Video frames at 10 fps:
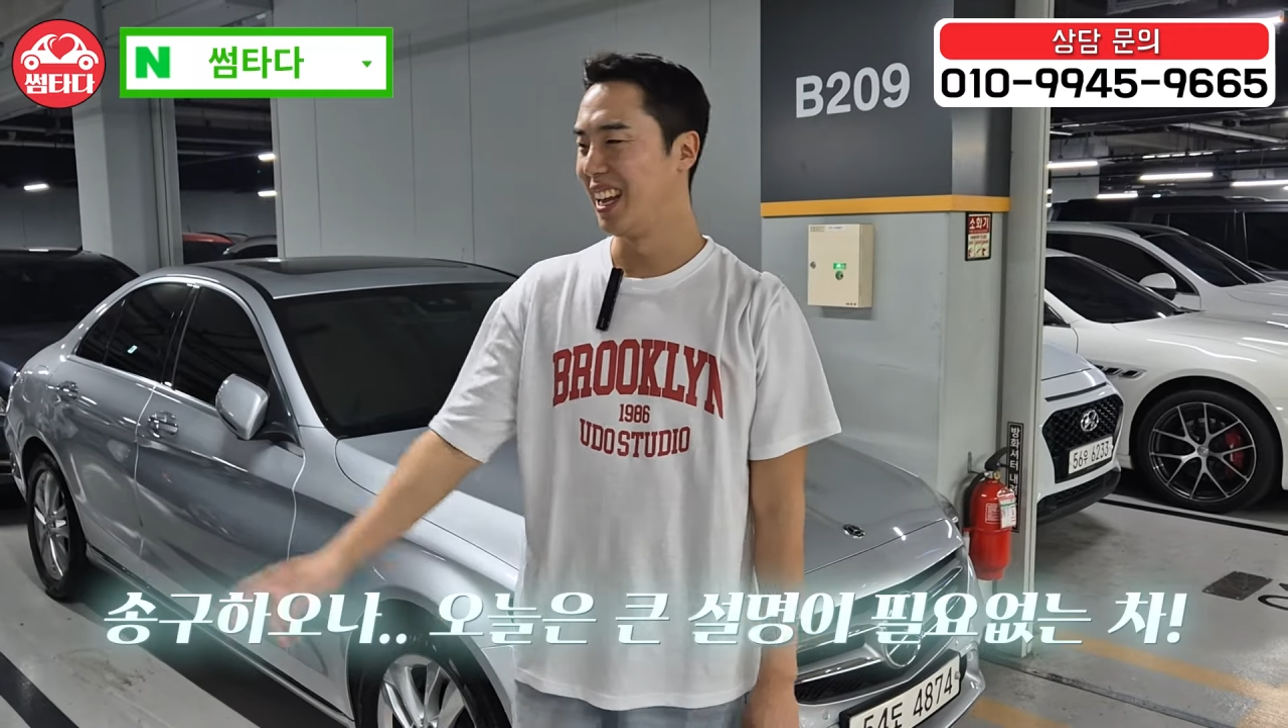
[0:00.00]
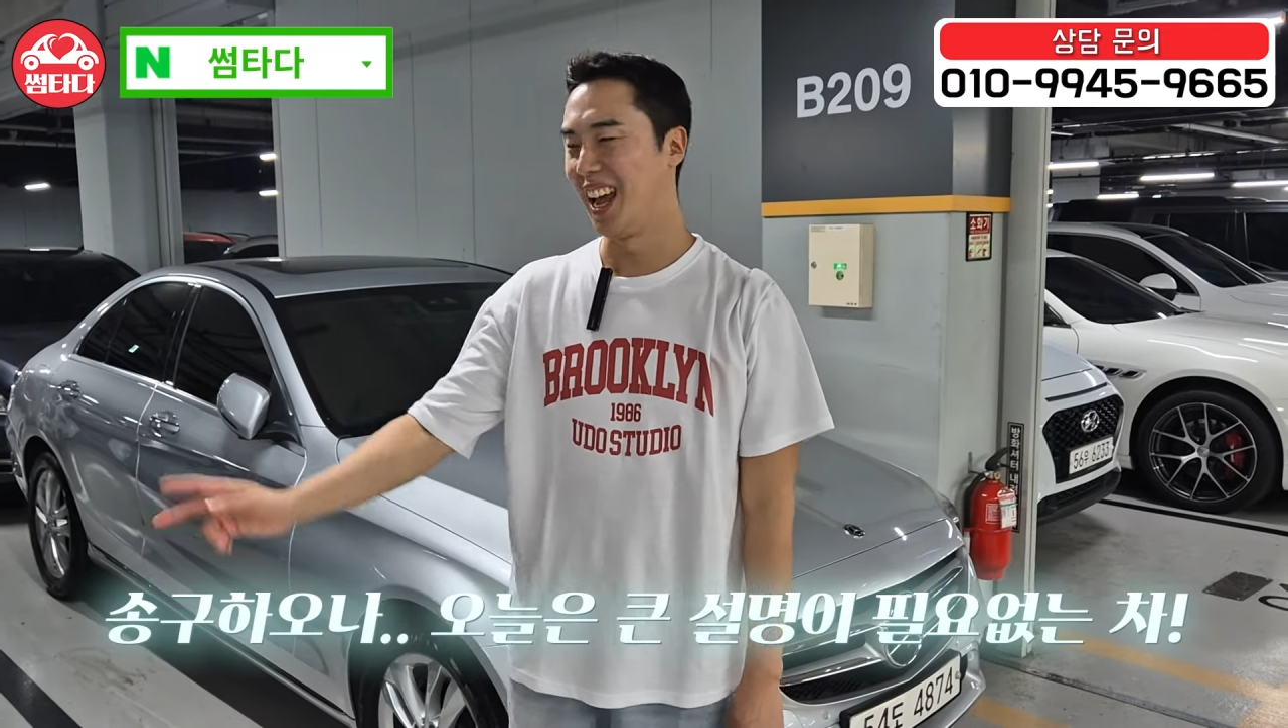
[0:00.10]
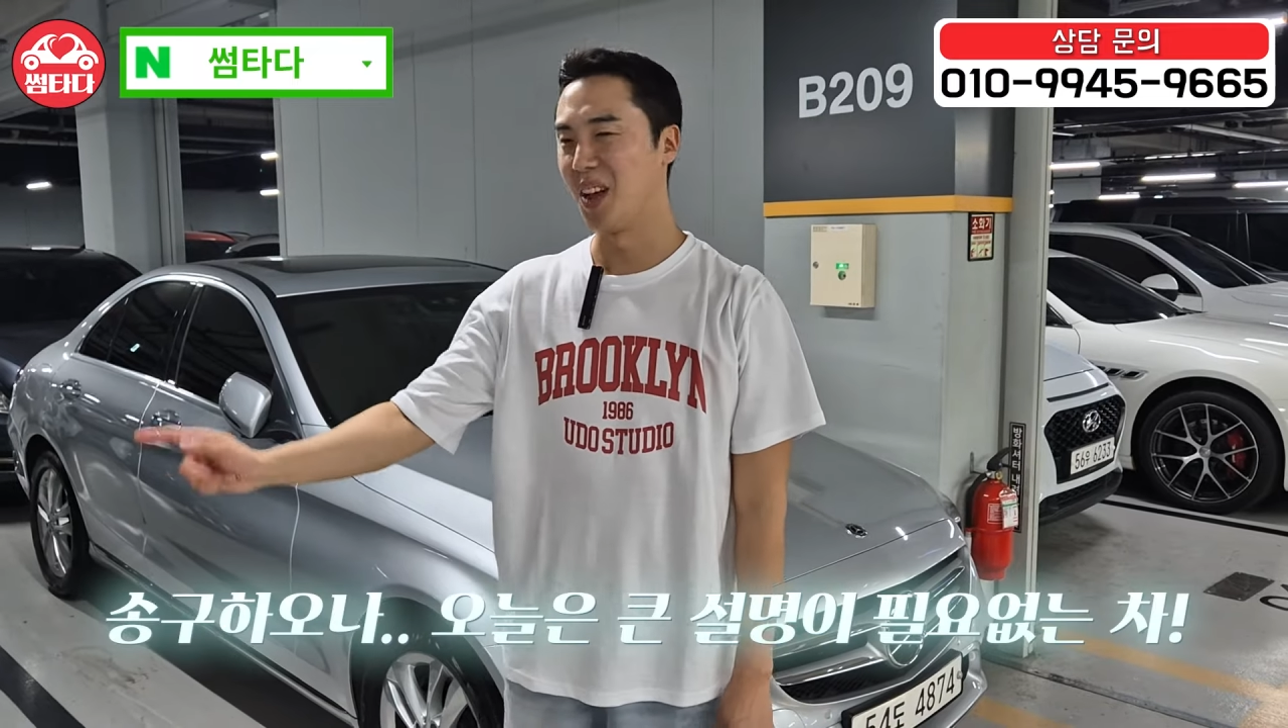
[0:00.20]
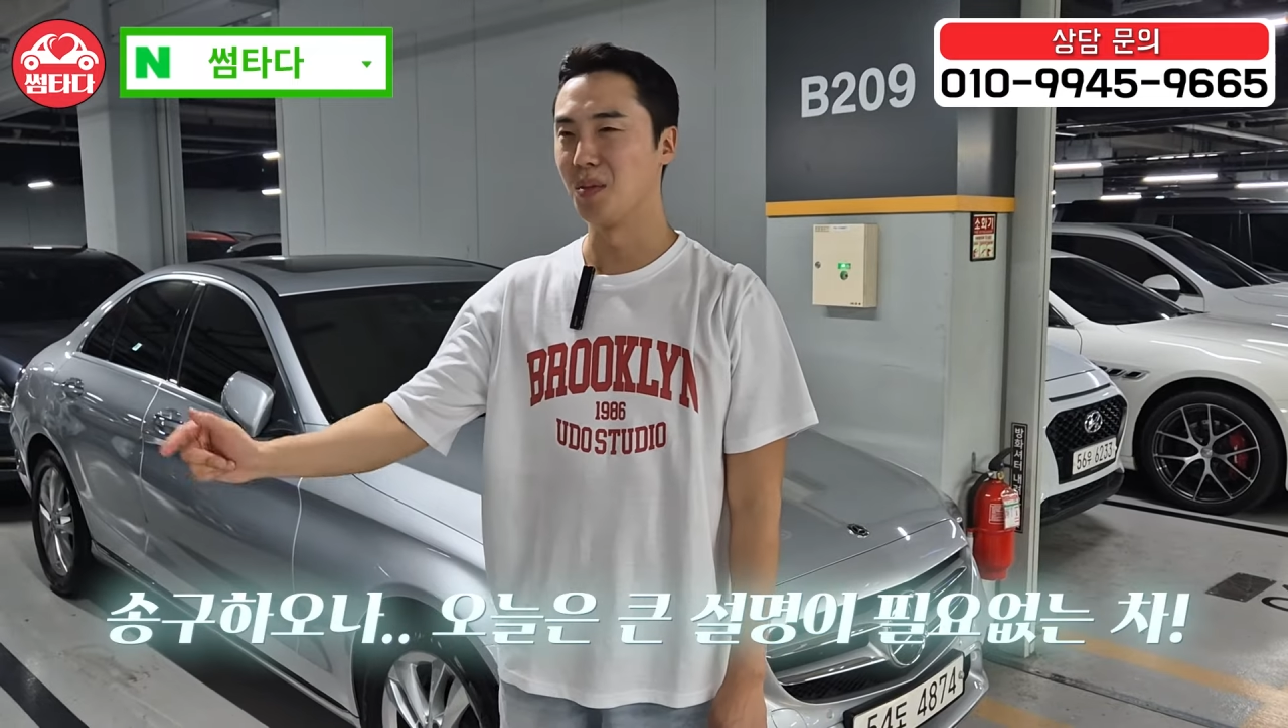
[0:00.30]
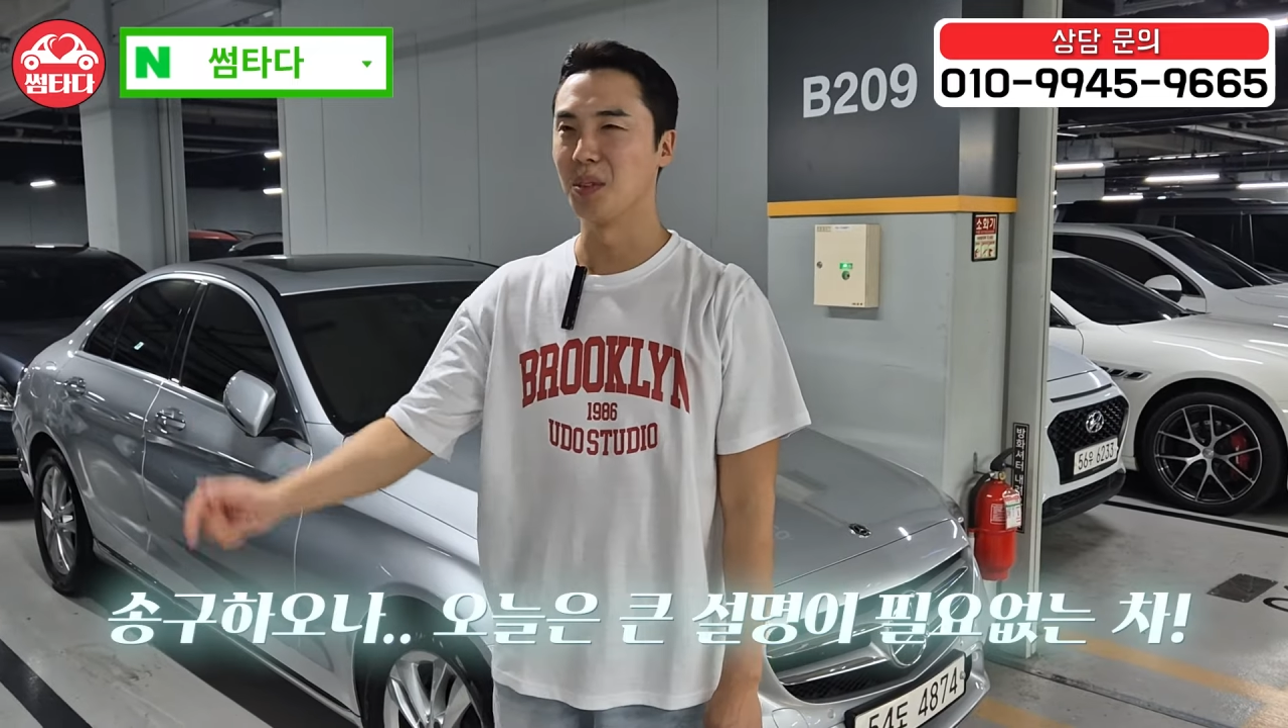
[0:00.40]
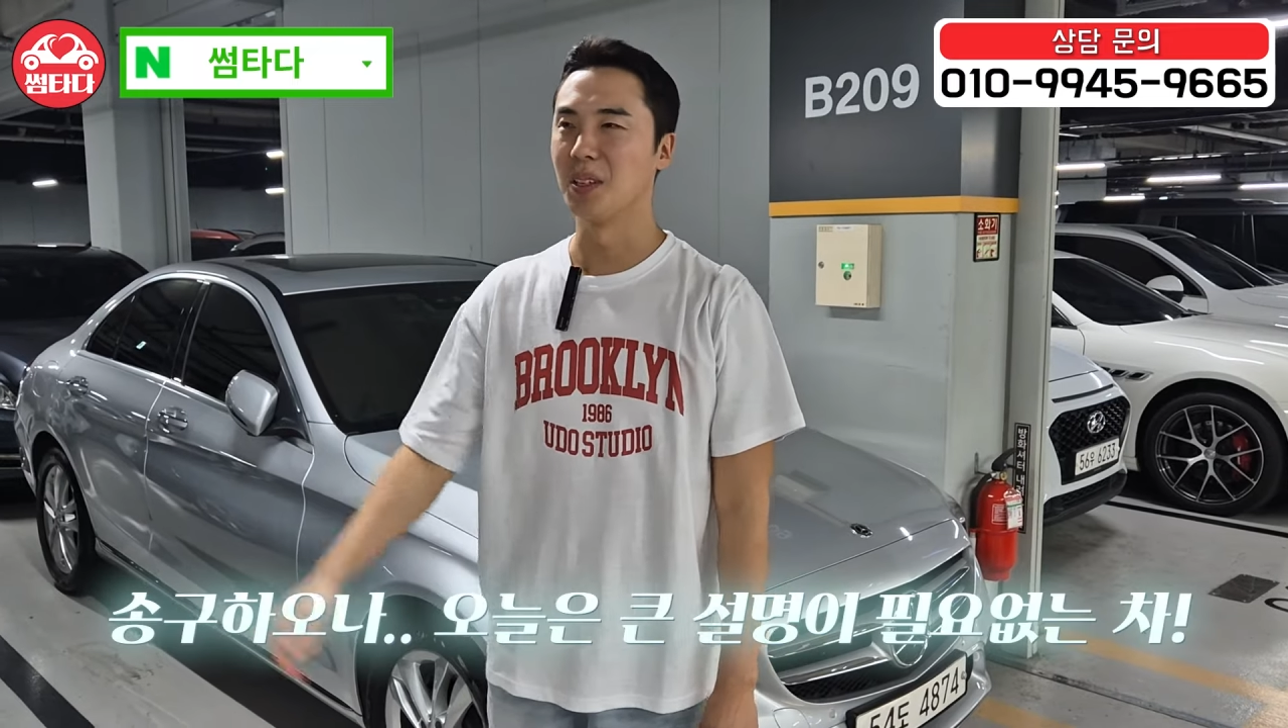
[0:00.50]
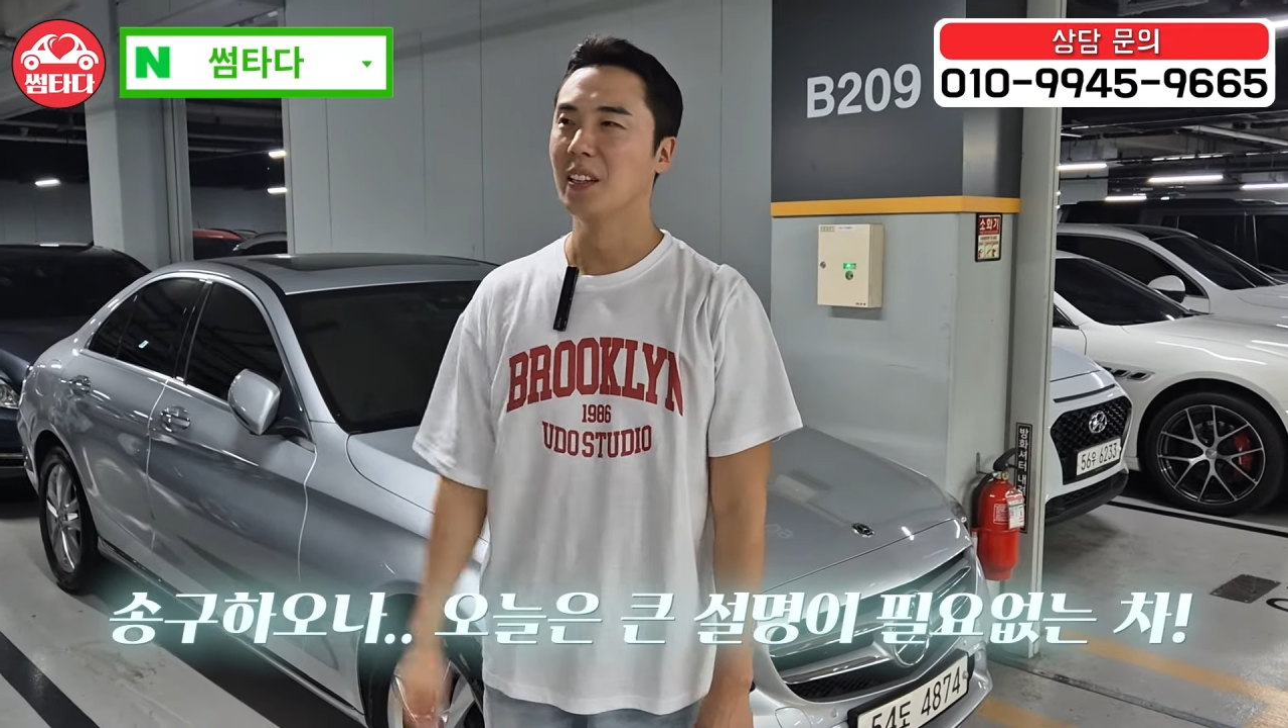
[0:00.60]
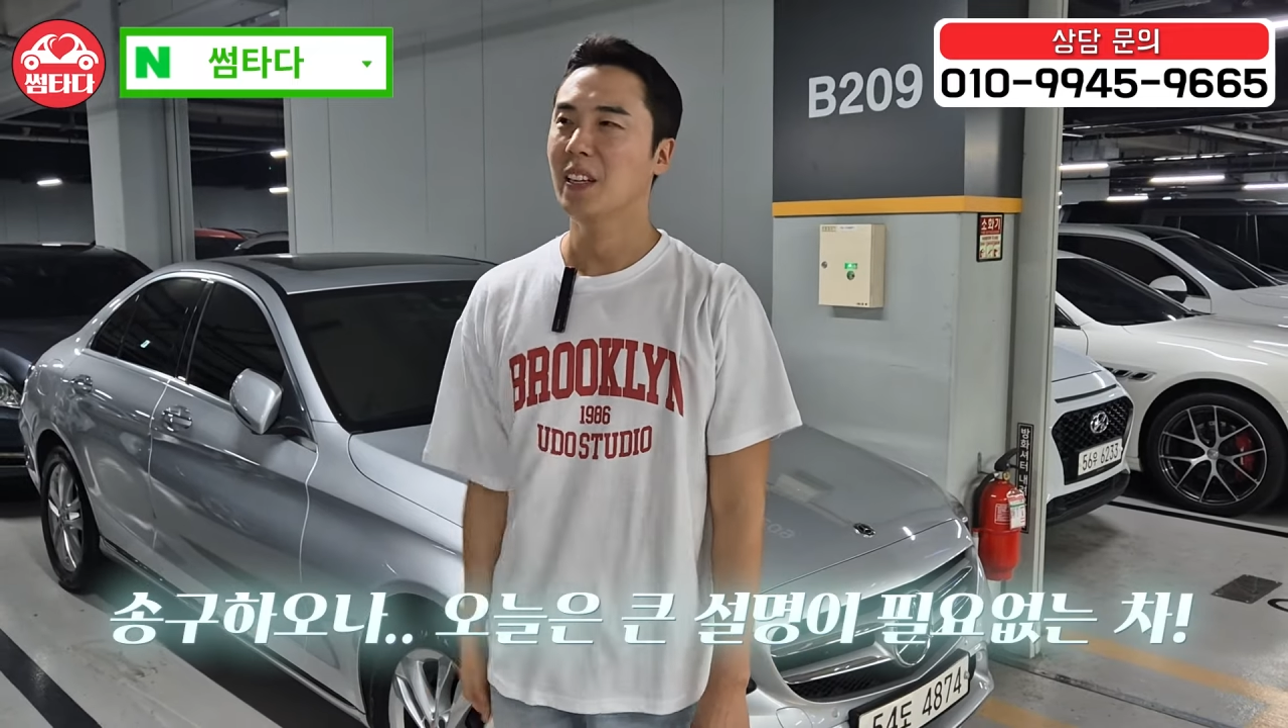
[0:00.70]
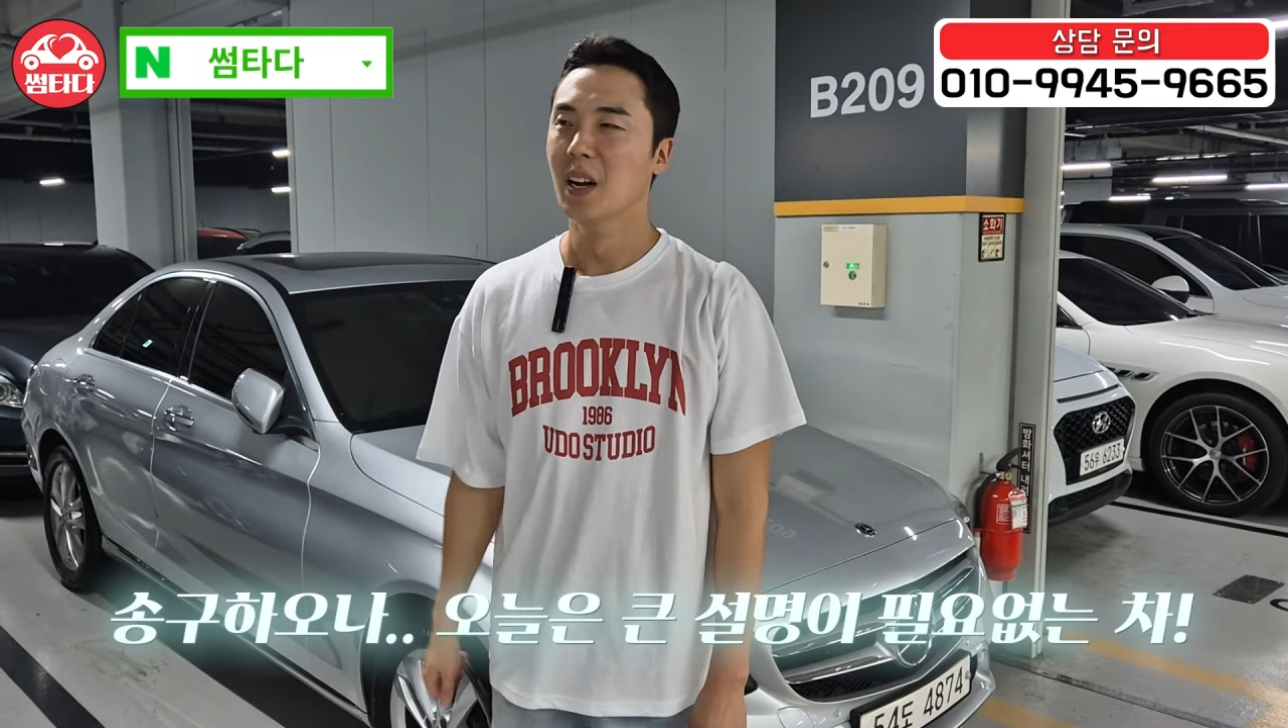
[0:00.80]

네, 여러분들